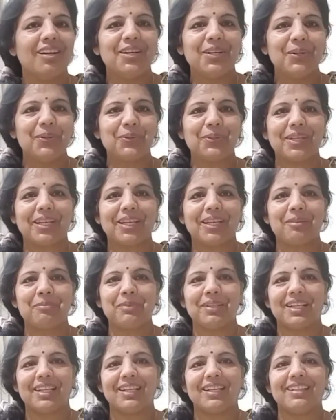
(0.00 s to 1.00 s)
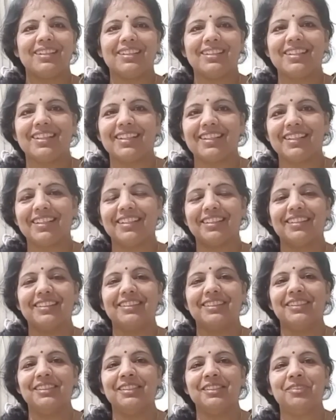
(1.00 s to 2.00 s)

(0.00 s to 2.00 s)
ओके बाय टेक केयर